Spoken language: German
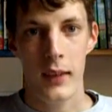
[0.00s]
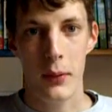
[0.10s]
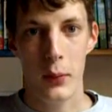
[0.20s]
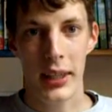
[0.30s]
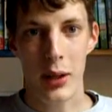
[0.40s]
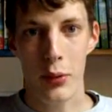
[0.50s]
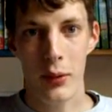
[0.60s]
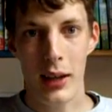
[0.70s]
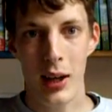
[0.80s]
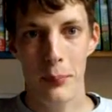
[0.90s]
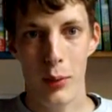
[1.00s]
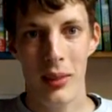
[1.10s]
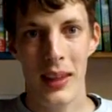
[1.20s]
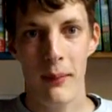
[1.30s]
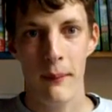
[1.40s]
oder wo ich auch so lachen
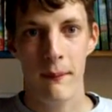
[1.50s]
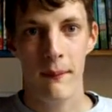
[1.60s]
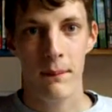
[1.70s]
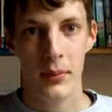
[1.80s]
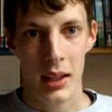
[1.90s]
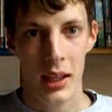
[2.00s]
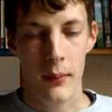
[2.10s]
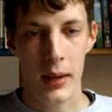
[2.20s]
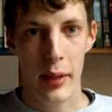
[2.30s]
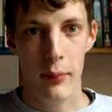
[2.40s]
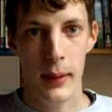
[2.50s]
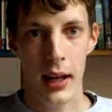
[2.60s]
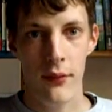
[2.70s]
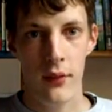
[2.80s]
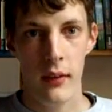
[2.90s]
musste, war das
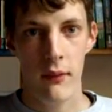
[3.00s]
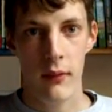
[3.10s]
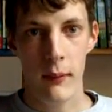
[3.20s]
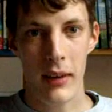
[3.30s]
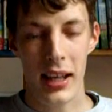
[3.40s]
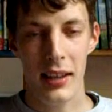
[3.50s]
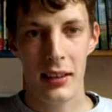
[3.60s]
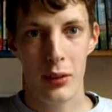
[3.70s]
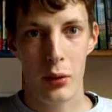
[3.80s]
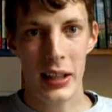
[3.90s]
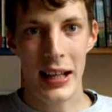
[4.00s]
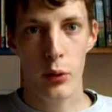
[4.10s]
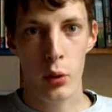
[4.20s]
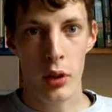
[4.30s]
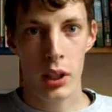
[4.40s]
Bild vom weinenden
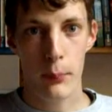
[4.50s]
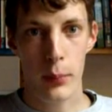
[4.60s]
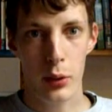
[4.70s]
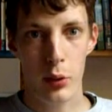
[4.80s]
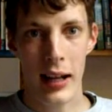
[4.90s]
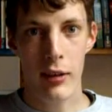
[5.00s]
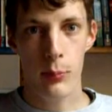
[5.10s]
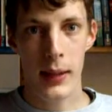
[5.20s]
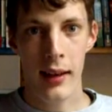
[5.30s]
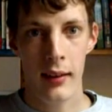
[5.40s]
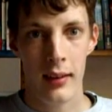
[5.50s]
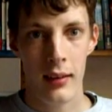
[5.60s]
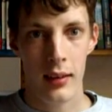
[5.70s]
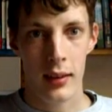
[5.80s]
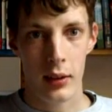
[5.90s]
Ronaldo nach dem Portugal-Spiel.
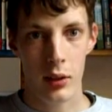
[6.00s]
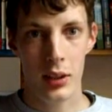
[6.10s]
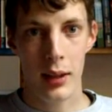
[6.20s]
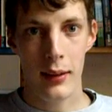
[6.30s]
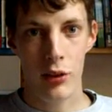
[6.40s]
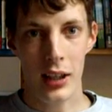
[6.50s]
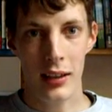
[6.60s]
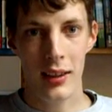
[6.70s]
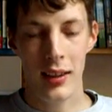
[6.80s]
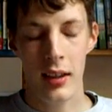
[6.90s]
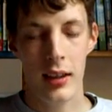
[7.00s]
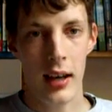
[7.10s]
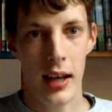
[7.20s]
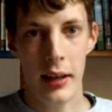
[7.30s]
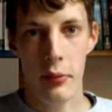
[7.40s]
Drunter ist gestanden,
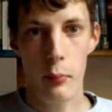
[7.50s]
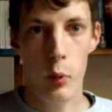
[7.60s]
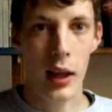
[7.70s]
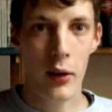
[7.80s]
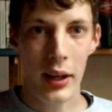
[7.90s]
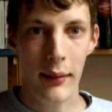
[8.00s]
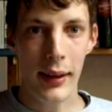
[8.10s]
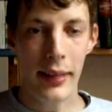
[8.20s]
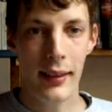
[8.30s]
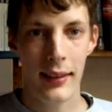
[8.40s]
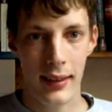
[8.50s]
alles Müller oder was?